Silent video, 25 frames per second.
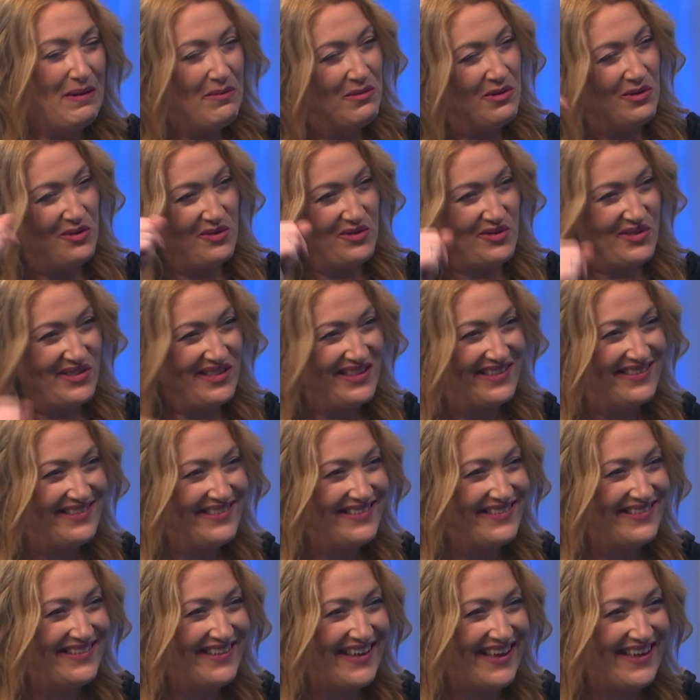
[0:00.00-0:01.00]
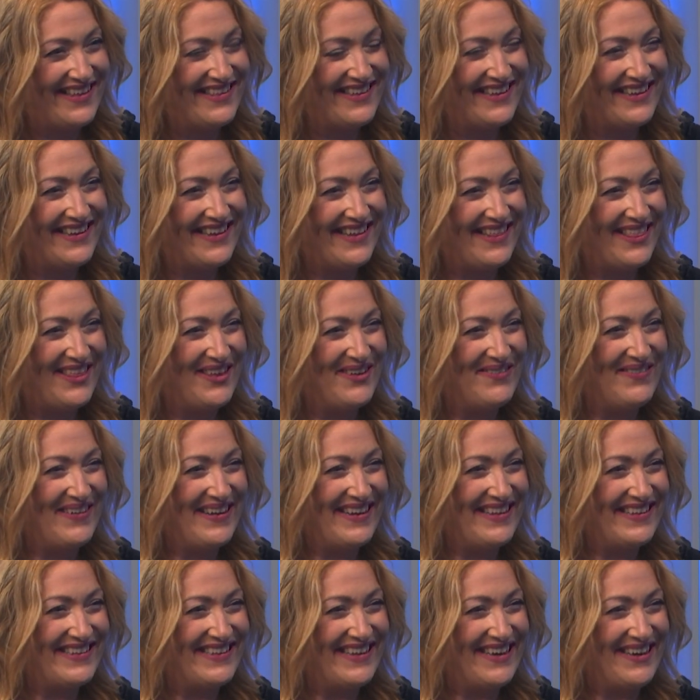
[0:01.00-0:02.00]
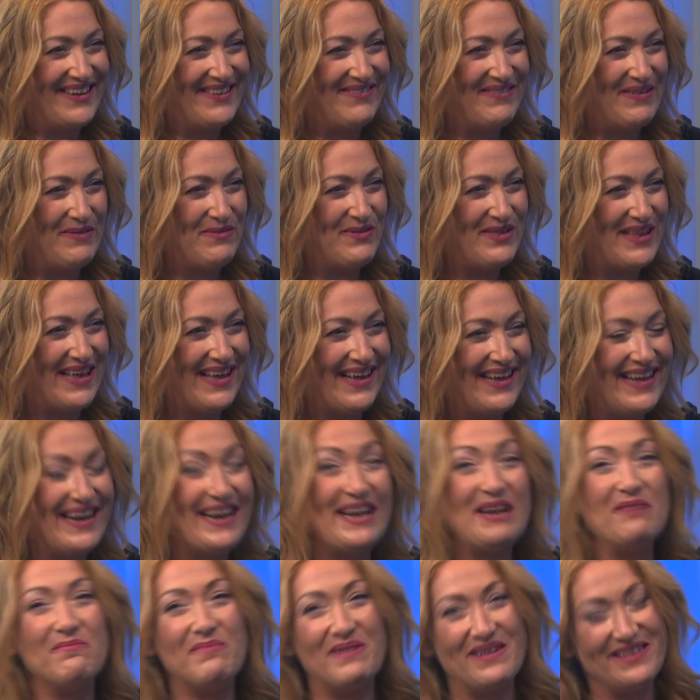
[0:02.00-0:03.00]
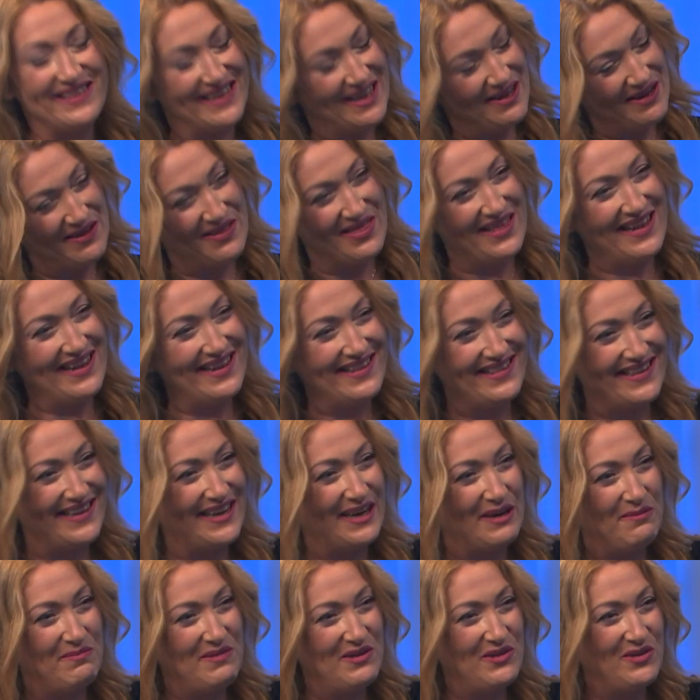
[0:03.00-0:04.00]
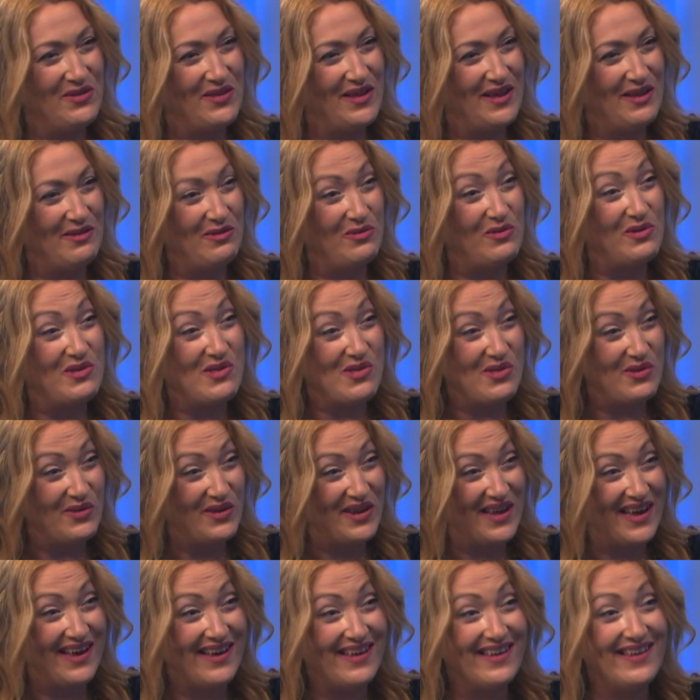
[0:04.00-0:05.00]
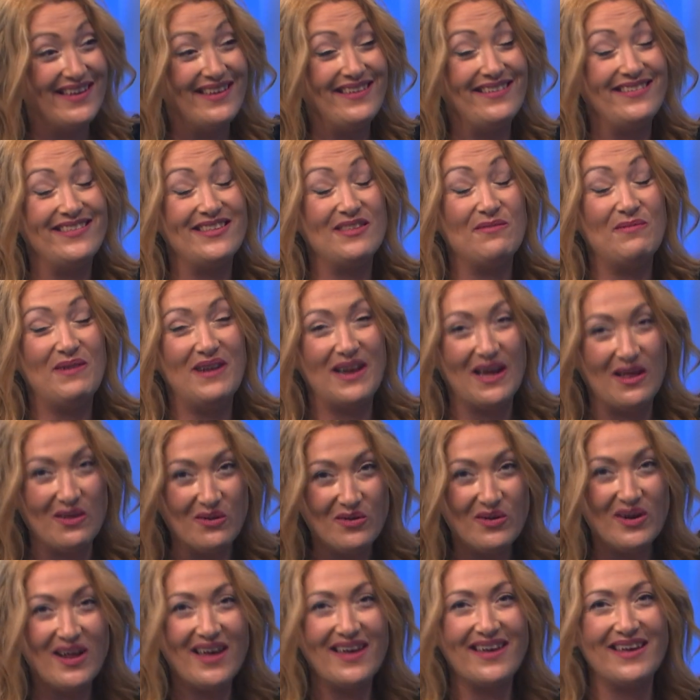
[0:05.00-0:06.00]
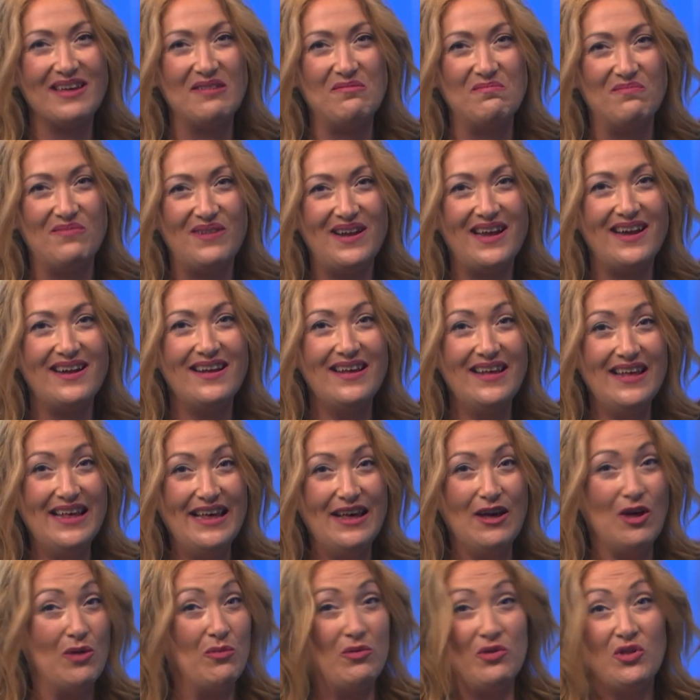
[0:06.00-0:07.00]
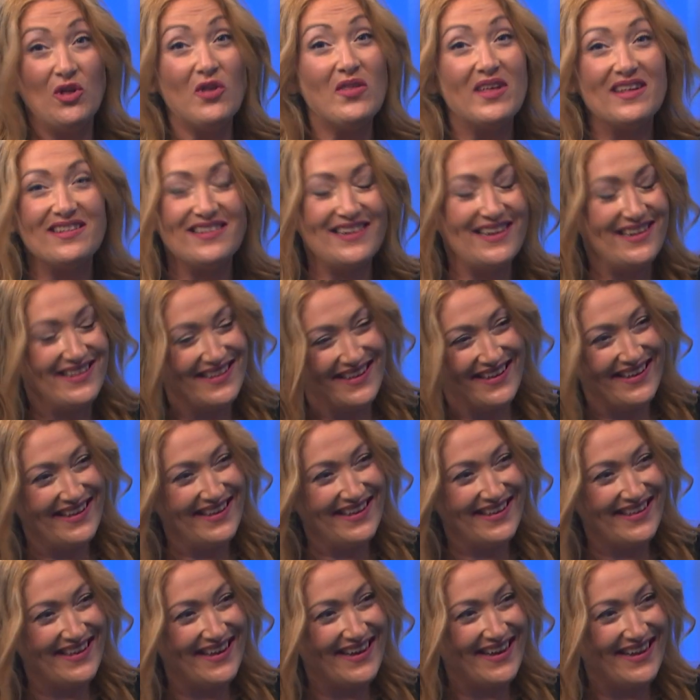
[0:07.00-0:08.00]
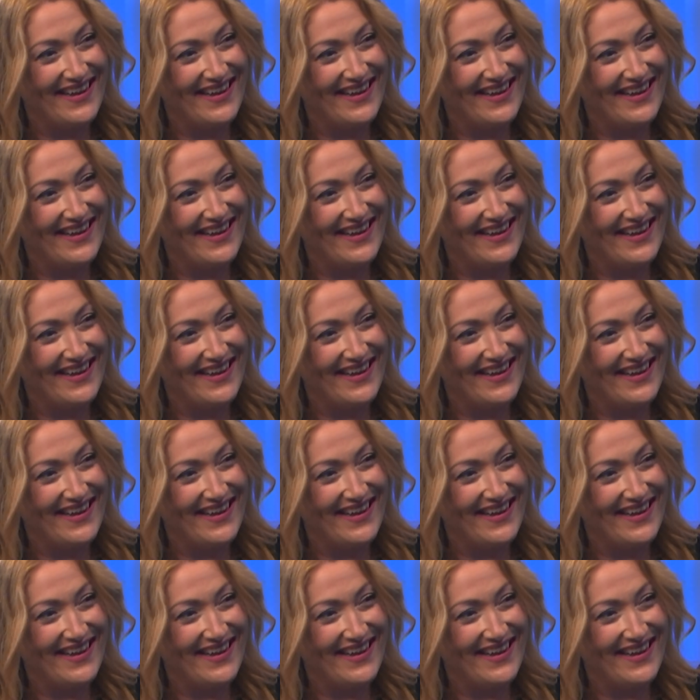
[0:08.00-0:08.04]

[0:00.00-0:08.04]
Vámonos ese inicio, Vanessa. Vamos a repasar, a hacer ese repaso de tu historia inspiradora, ejemplar, como todas las que